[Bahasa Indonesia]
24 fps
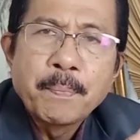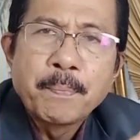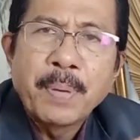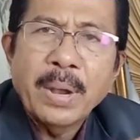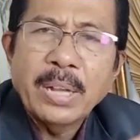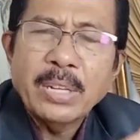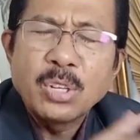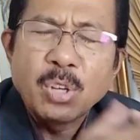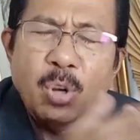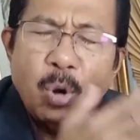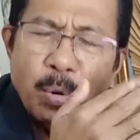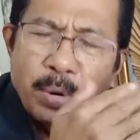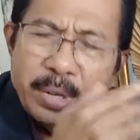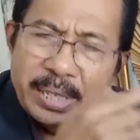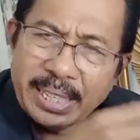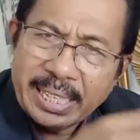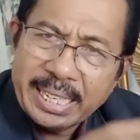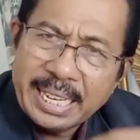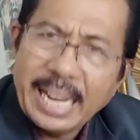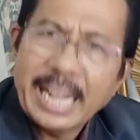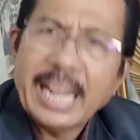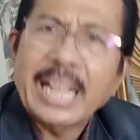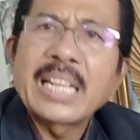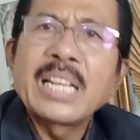Pak Jokowi
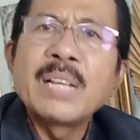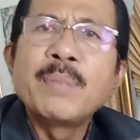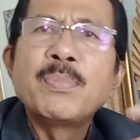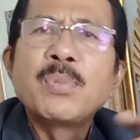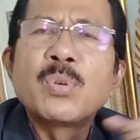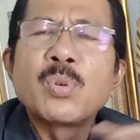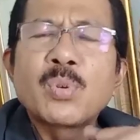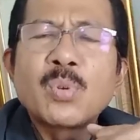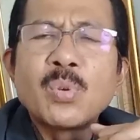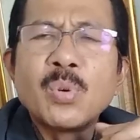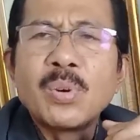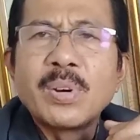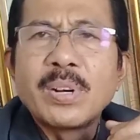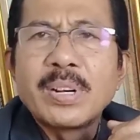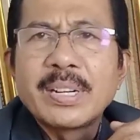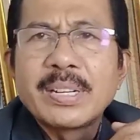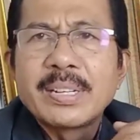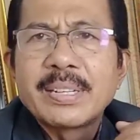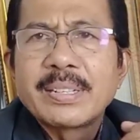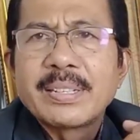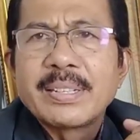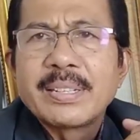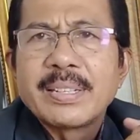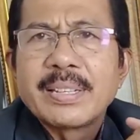tidak lagi mendukung
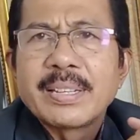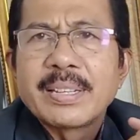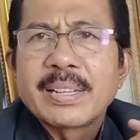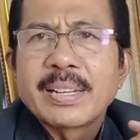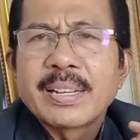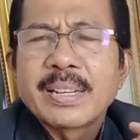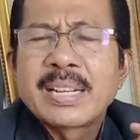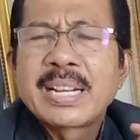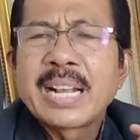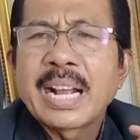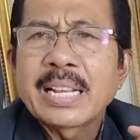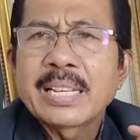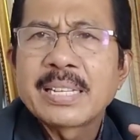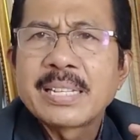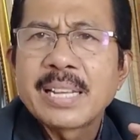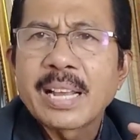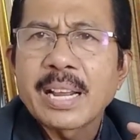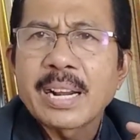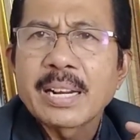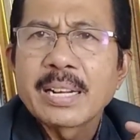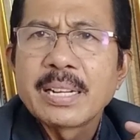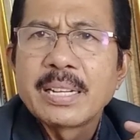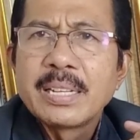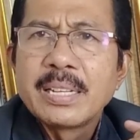
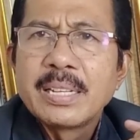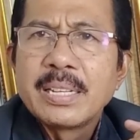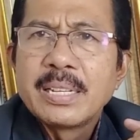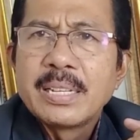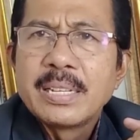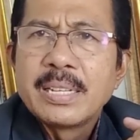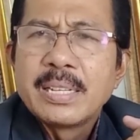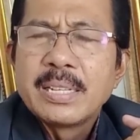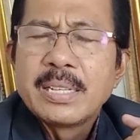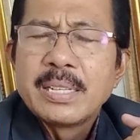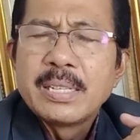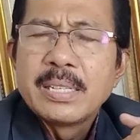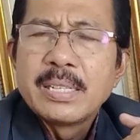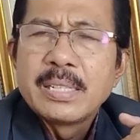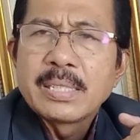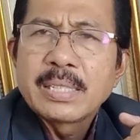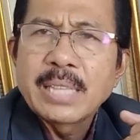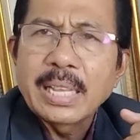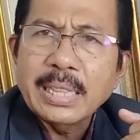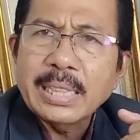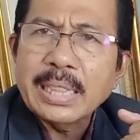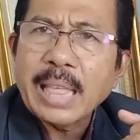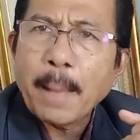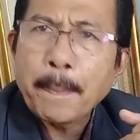Ganjar.
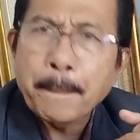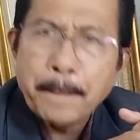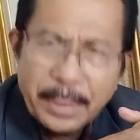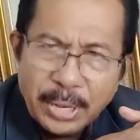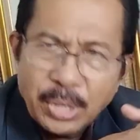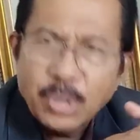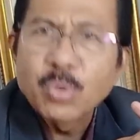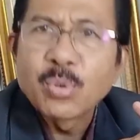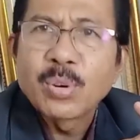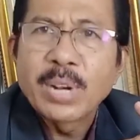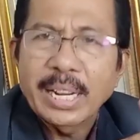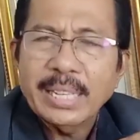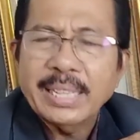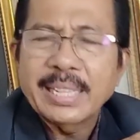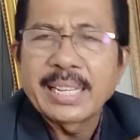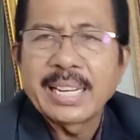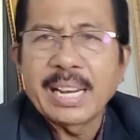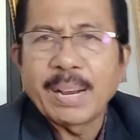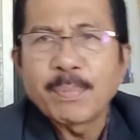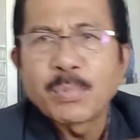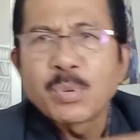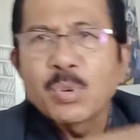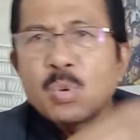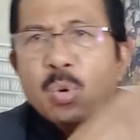Tetapi juga
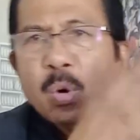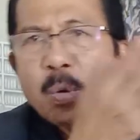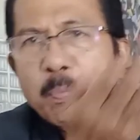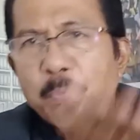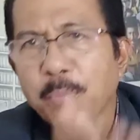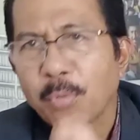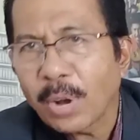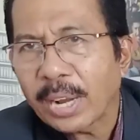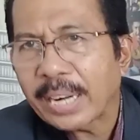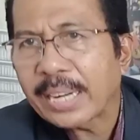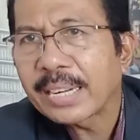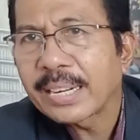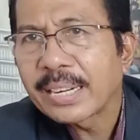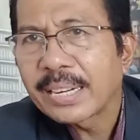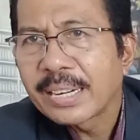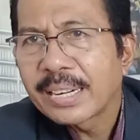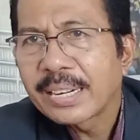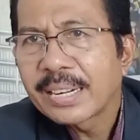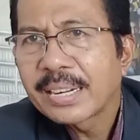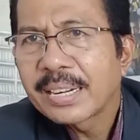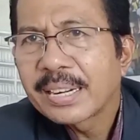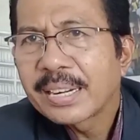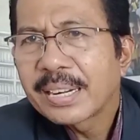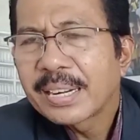tidak mendukung Puan.
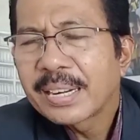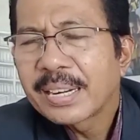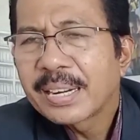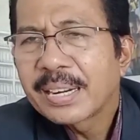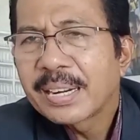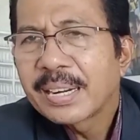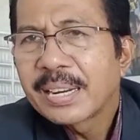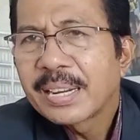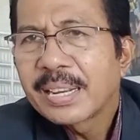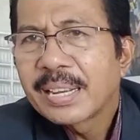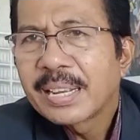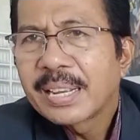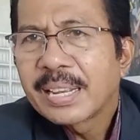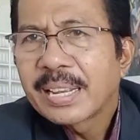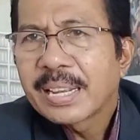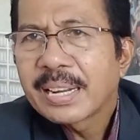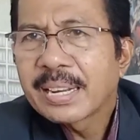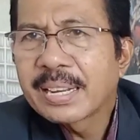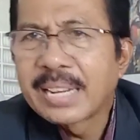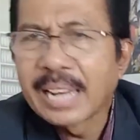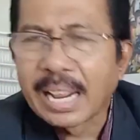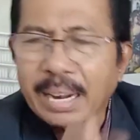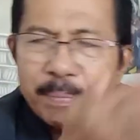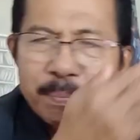
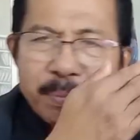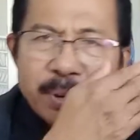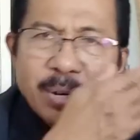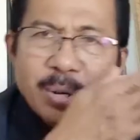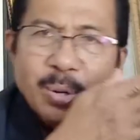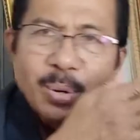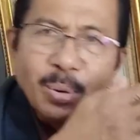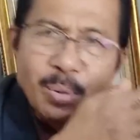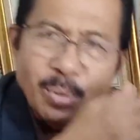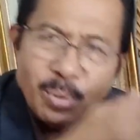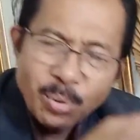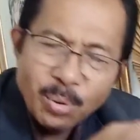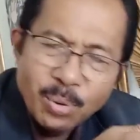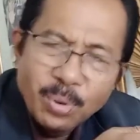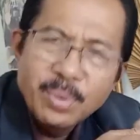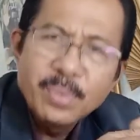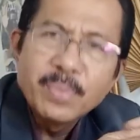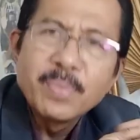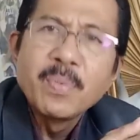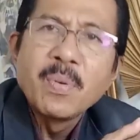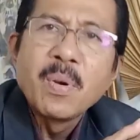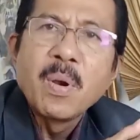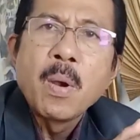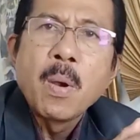Dan
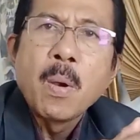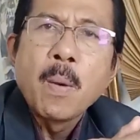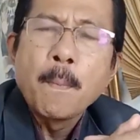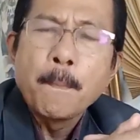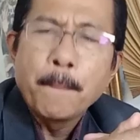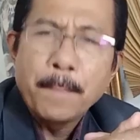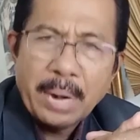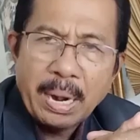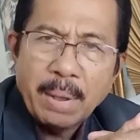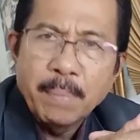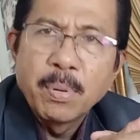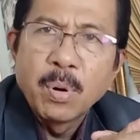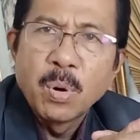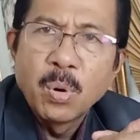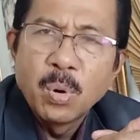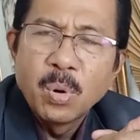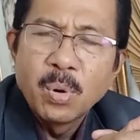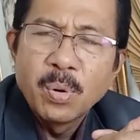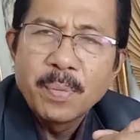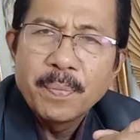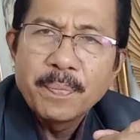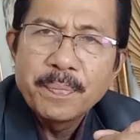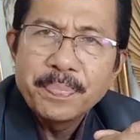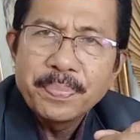mendukung
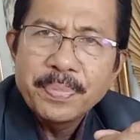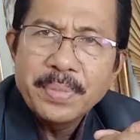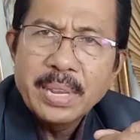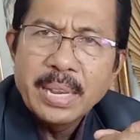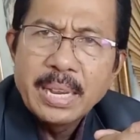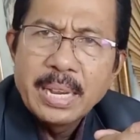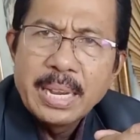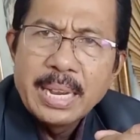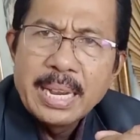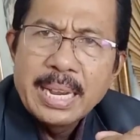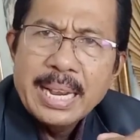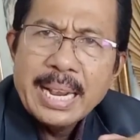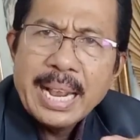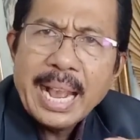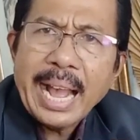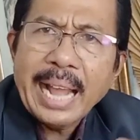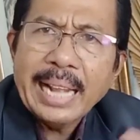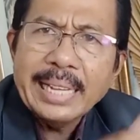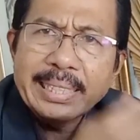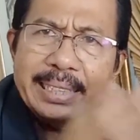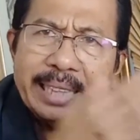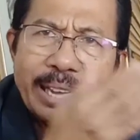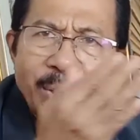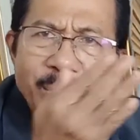Prabowo.
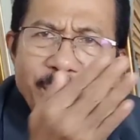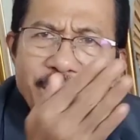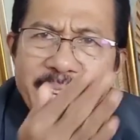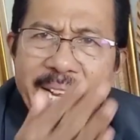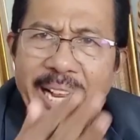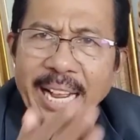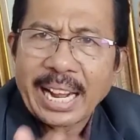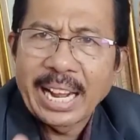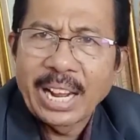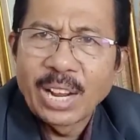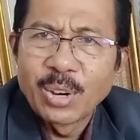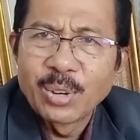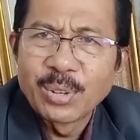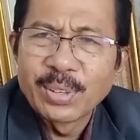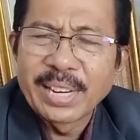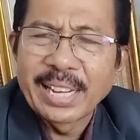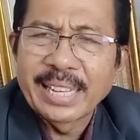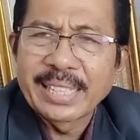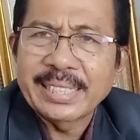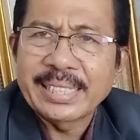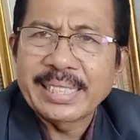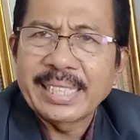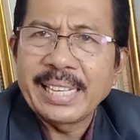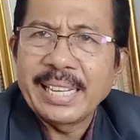Atau kalau
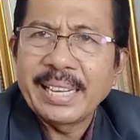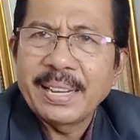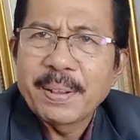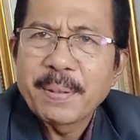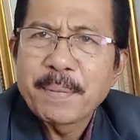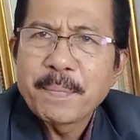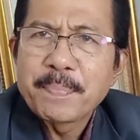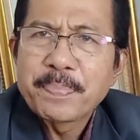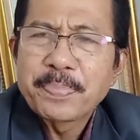nanti